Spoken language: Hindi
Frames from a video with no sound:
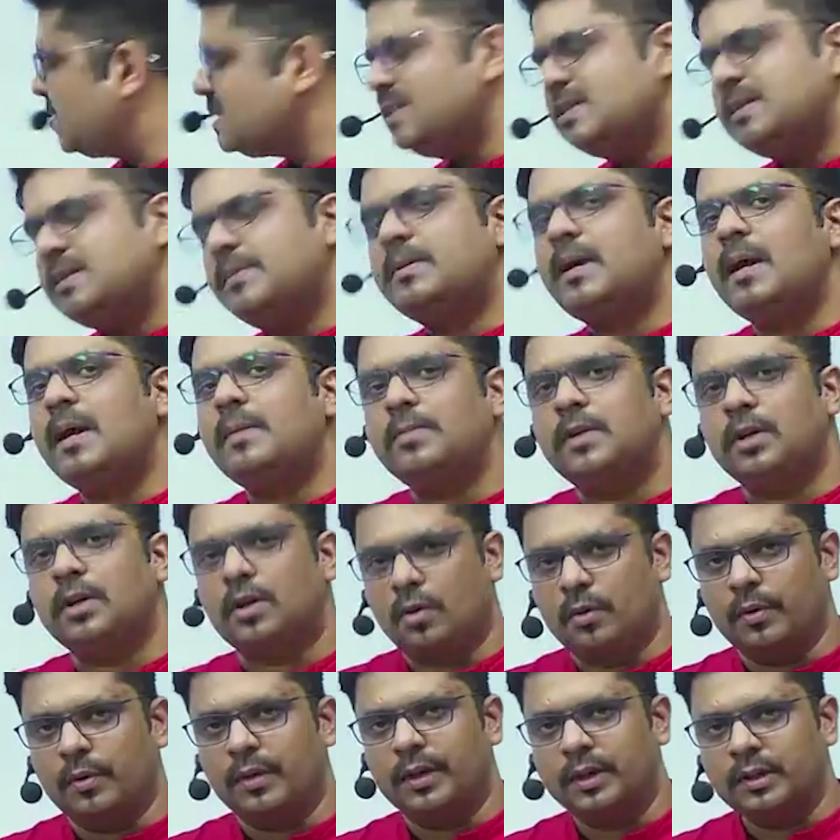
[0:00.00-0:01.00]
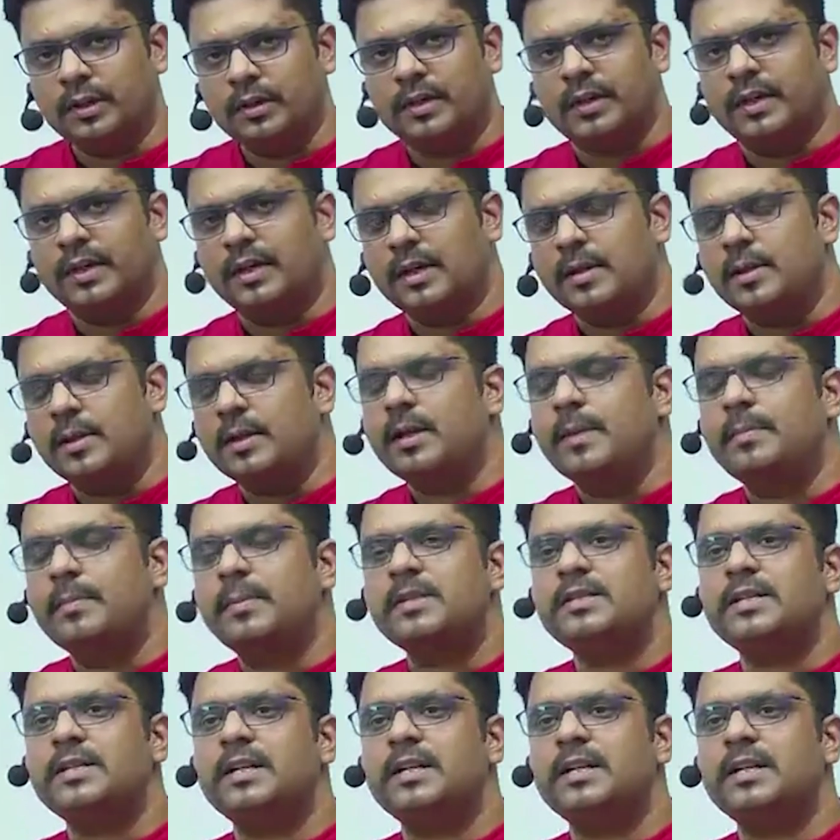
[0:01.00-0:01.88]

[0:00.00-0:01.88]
से जब काम कराओगे ठीक है लेबर